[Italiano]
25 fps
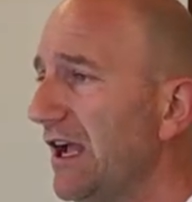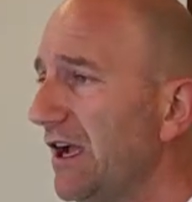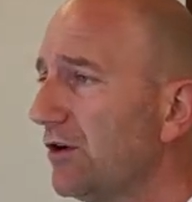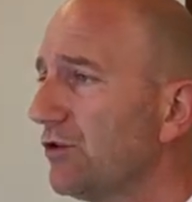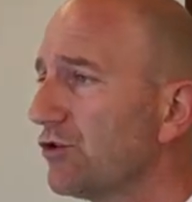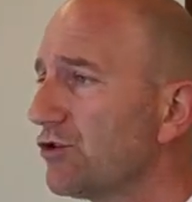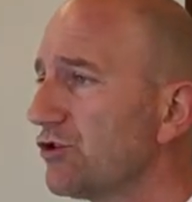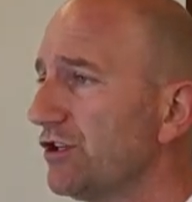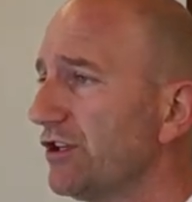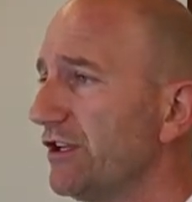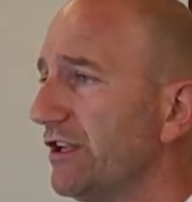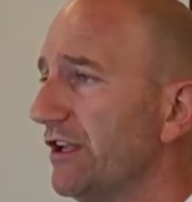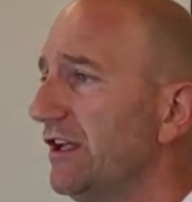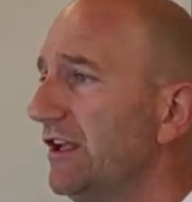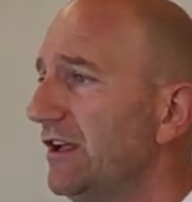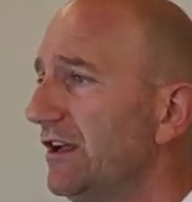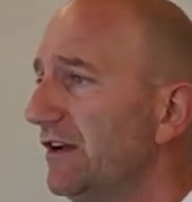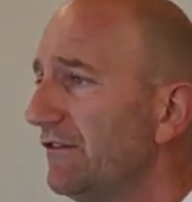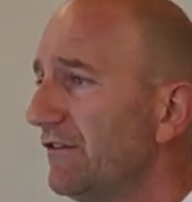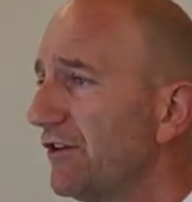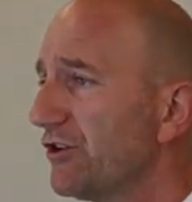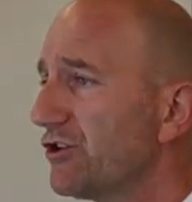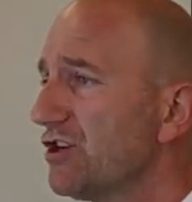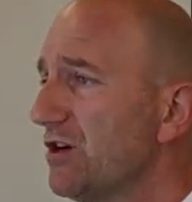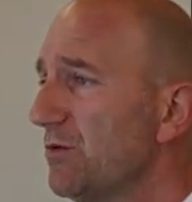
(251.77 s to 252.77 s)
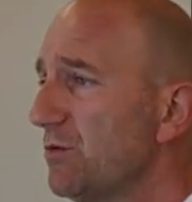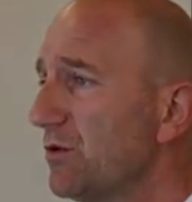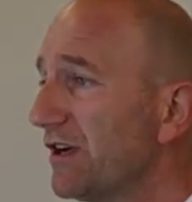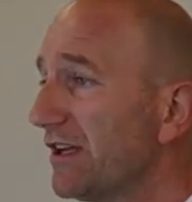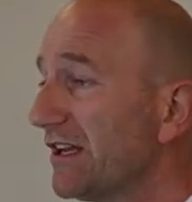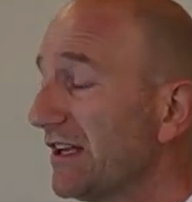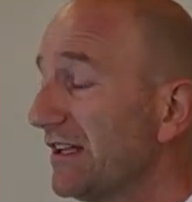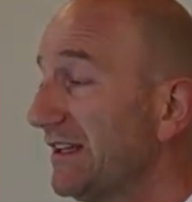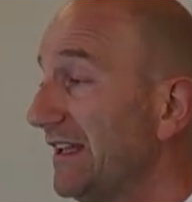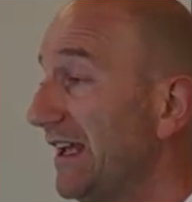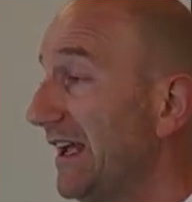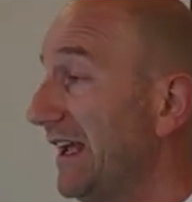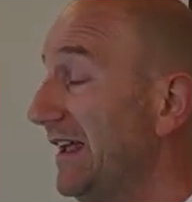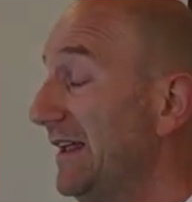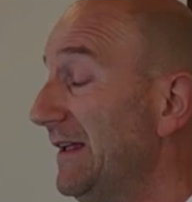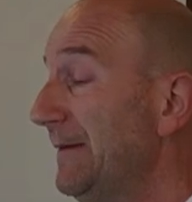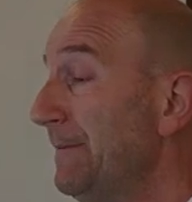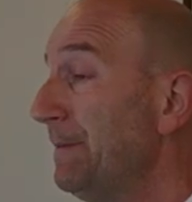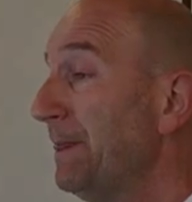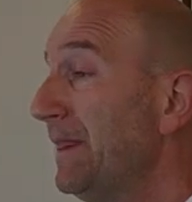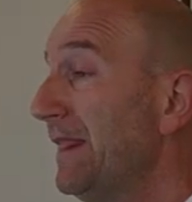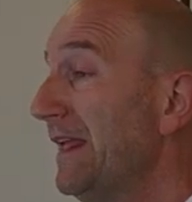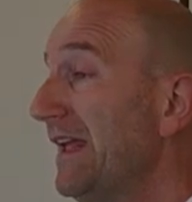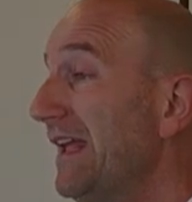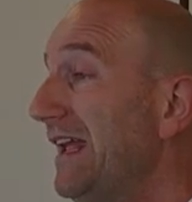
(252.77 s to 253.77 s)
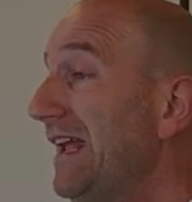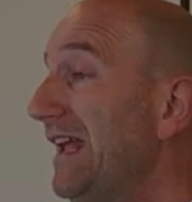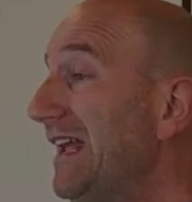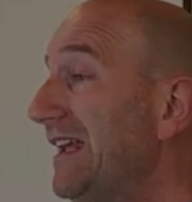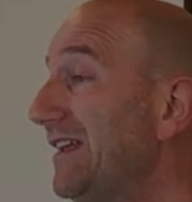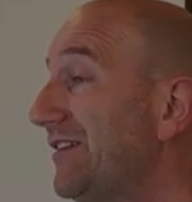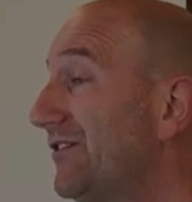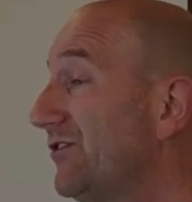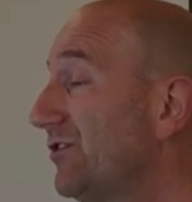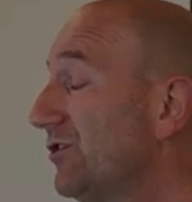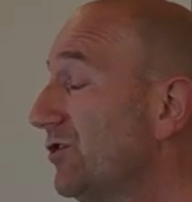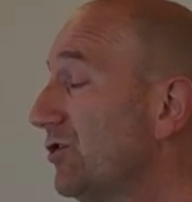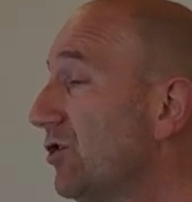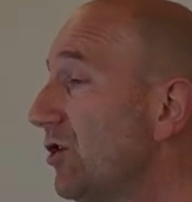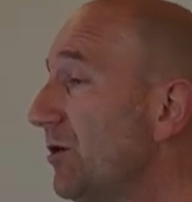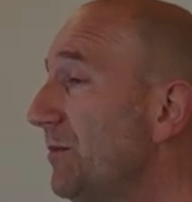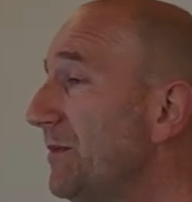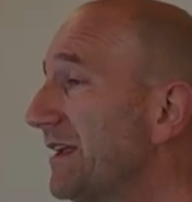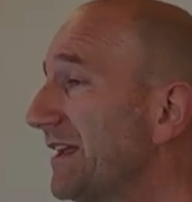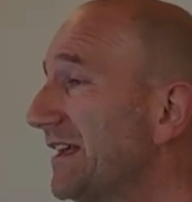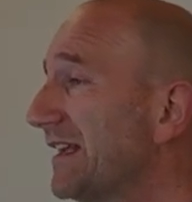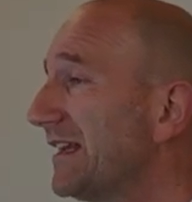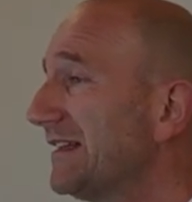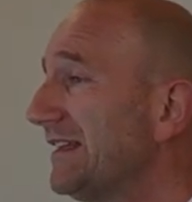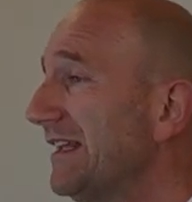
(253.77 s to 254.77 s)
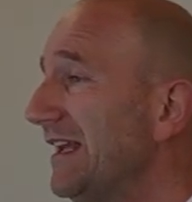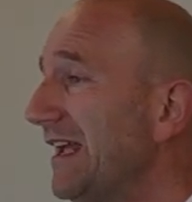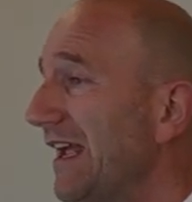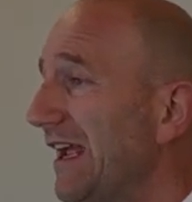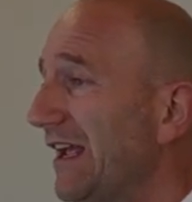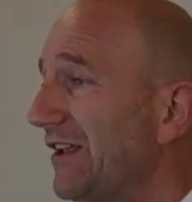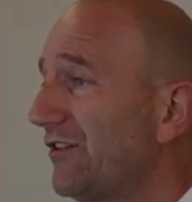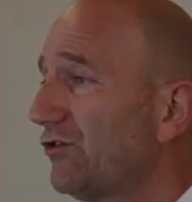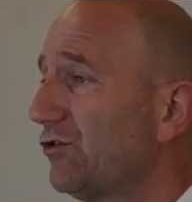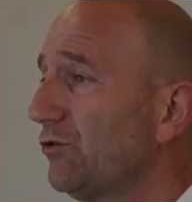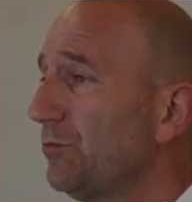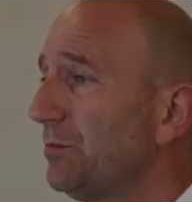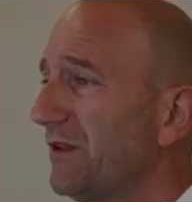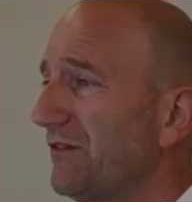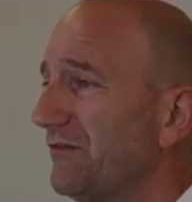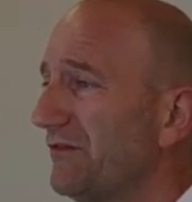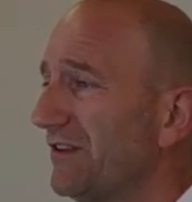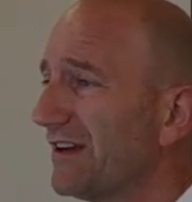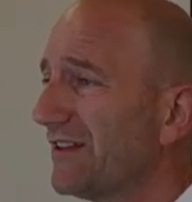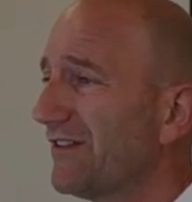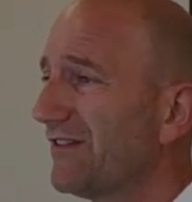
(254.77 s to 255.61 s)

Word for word: eccoci lì, facciamo karate. E siccome il karate è super